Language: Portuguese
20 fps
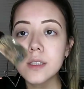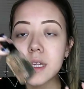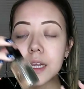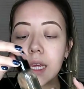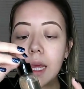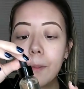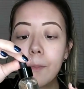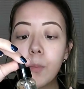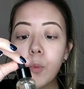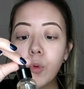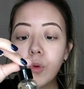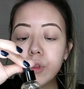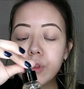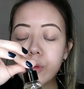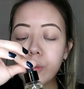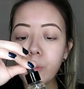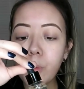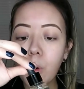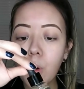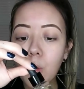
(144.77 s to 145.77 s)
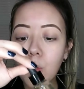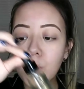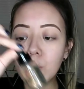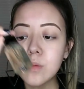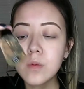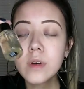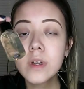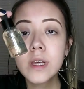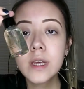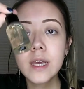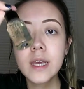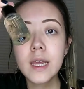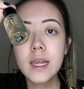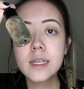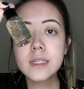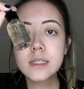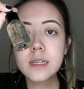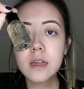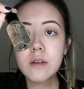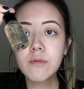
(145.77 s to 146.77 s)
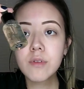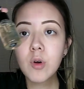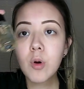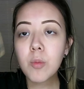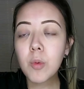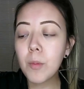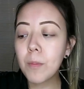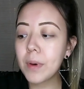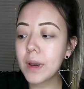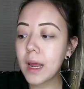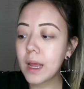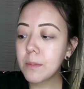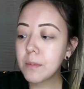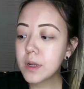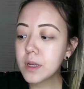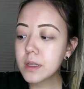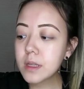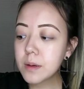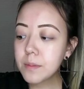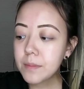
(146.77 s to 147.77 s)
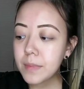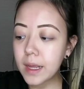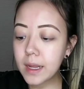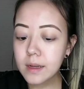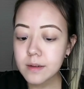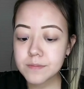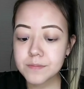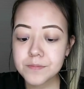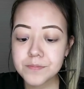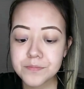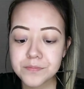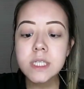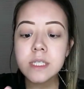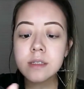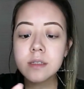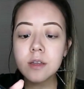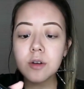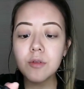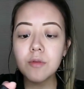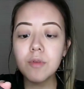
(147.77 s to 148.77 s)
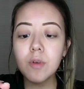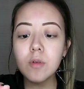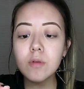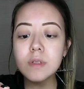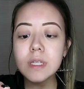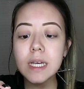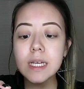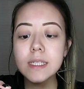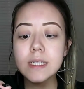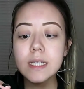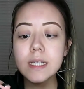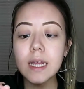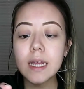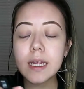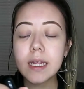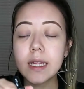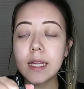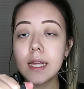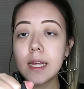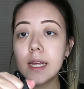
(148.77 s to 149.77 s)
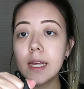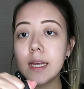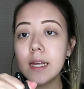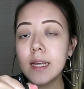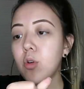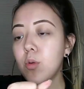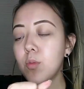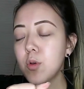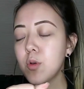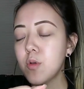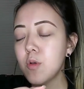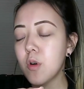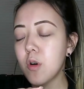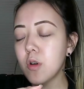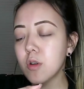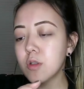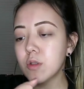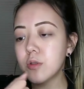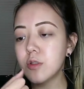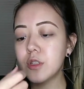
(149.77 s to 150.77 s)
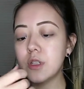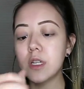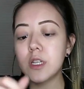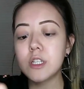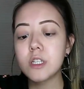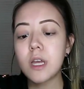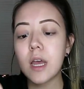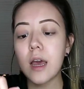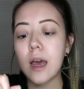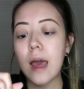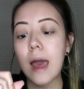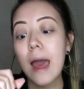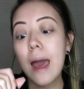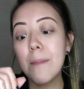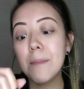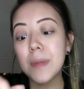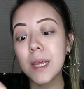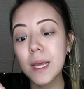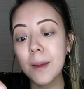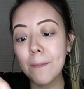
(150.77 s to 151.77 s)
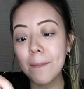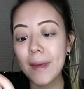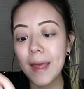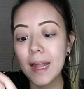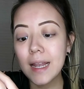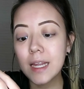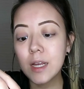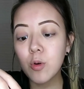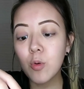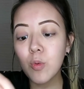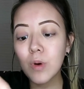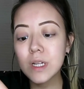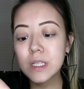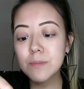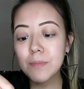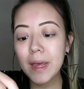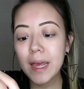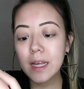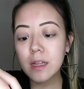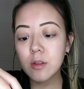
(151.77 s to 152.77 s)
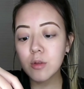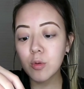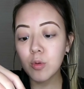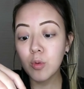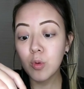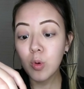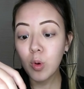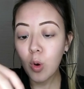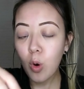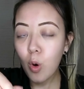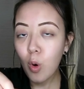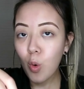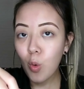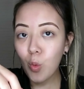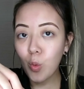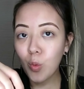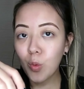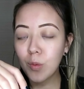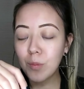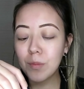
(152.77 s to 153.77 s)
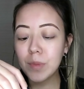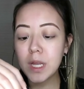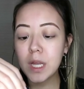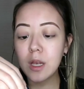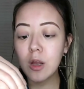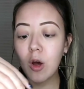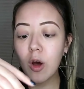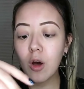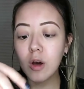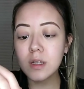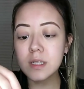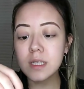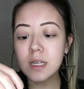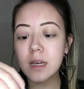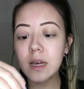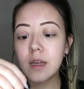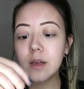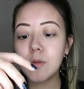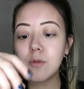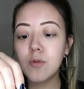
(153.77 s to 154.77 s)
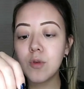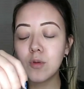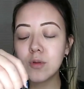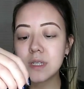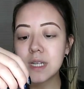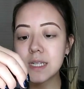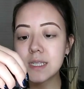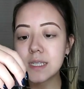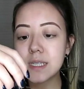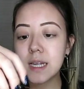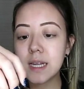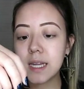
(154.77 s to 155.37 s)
Isso daqui é muito bom. Ele serve como um primer também. Então eu vou usar esse daqui. Como eu gosto de deixar a minha pele com um aspecto glow, brilhosa, eu vou usar esse